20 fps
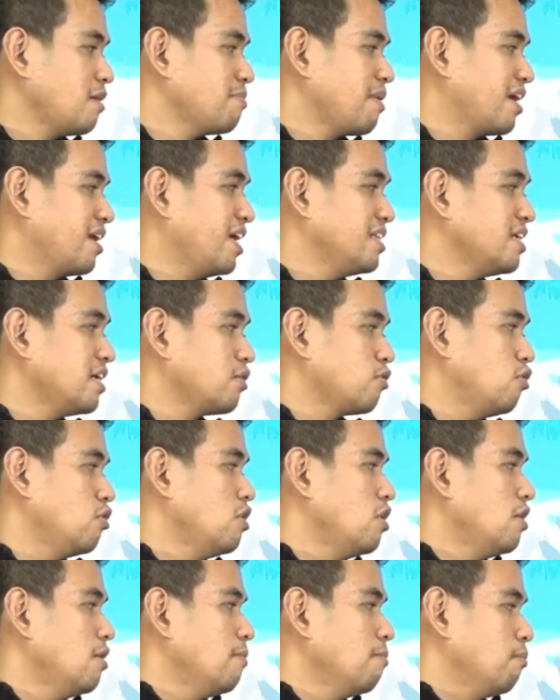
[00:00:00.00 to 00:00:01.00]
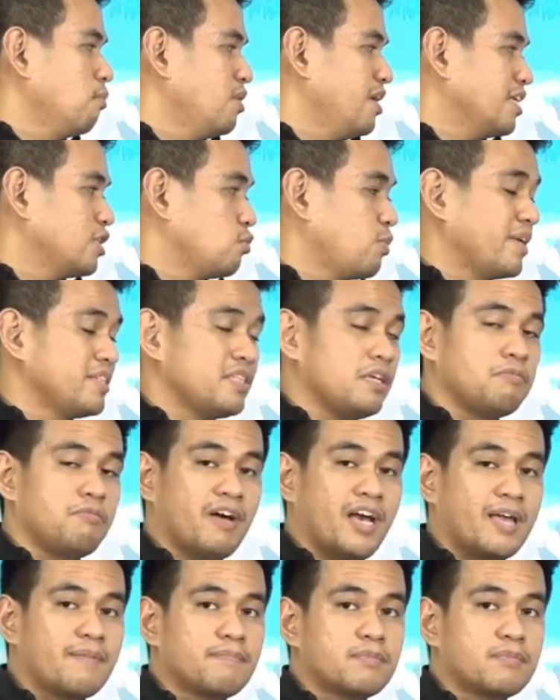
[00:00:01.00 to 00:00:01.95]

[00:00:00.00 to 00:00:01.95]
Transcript: ay maglalaro mula 25